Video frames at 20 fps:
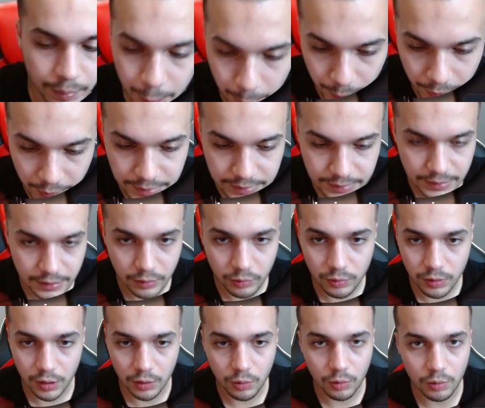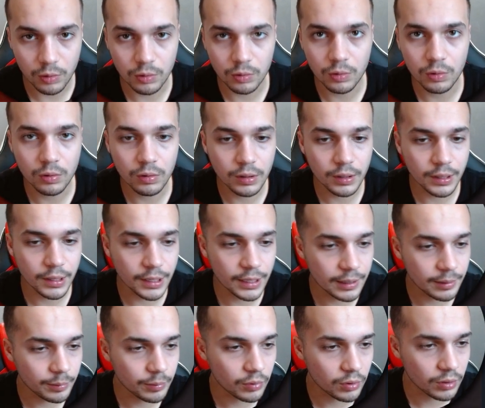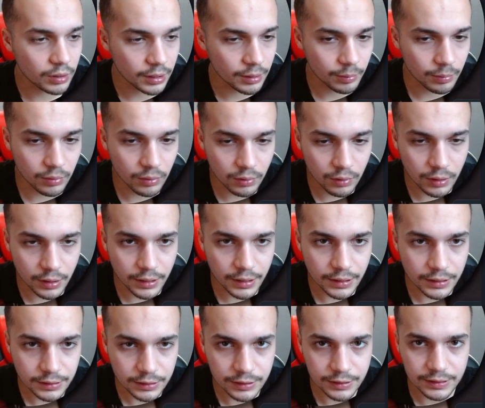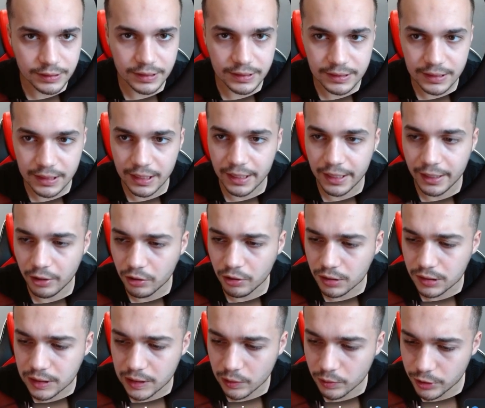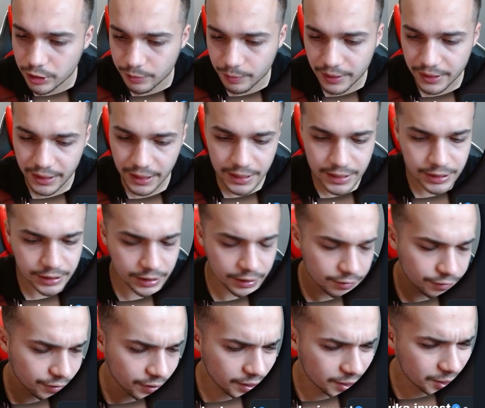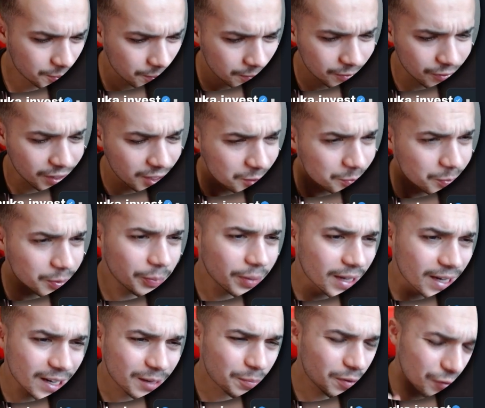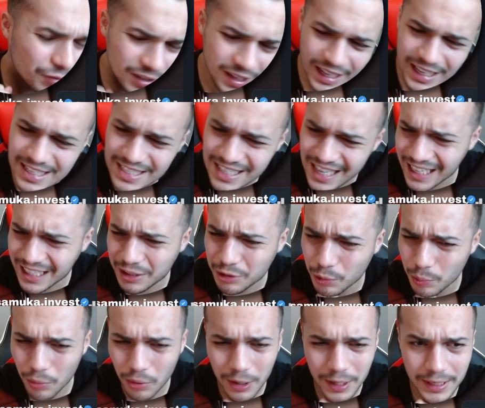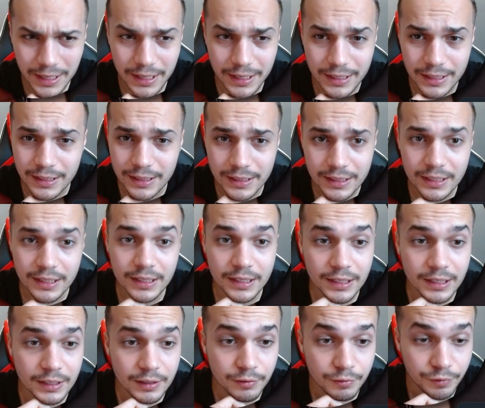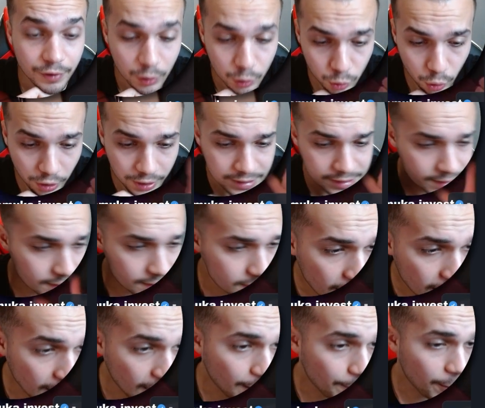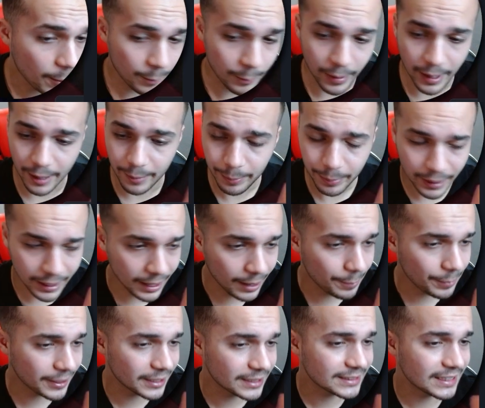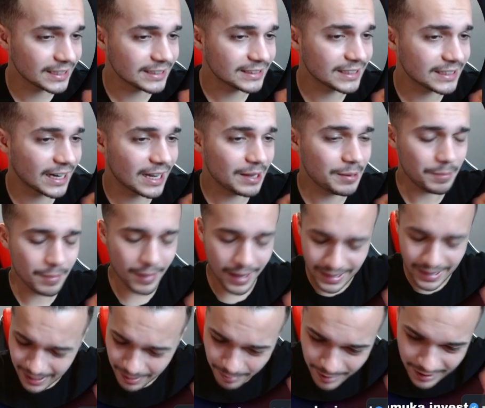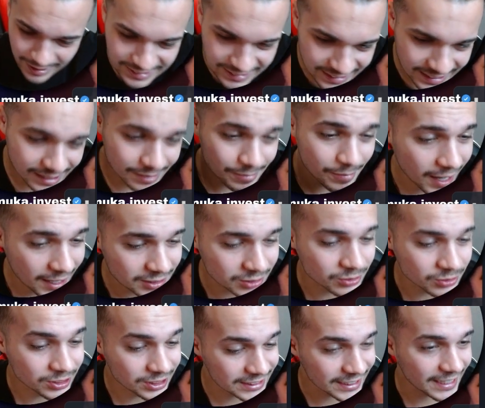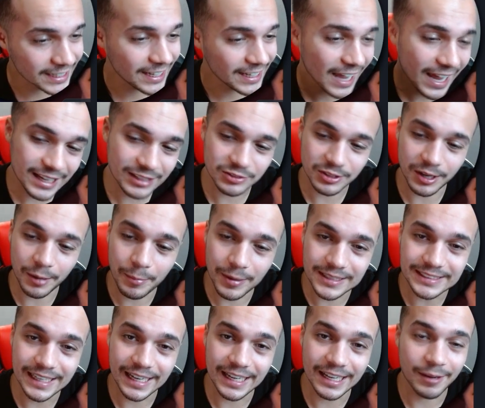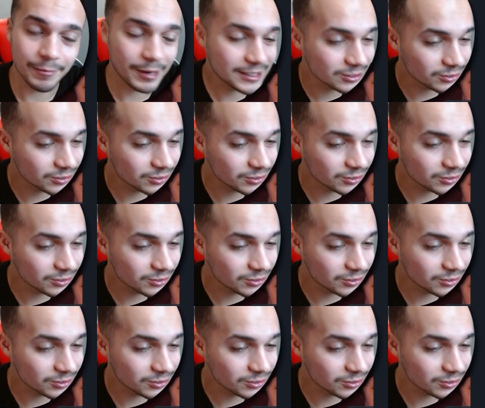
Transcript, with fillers: Primeira e segunda coluna, bora, bora. Desacelera nossa última entradinha, Vem de, vem de primeira aí para finalizar lindo, bora. Veio dois, tá lá, papai. Paga pra gente aí, meta batida em mais um dia. E é isso, rapaziada.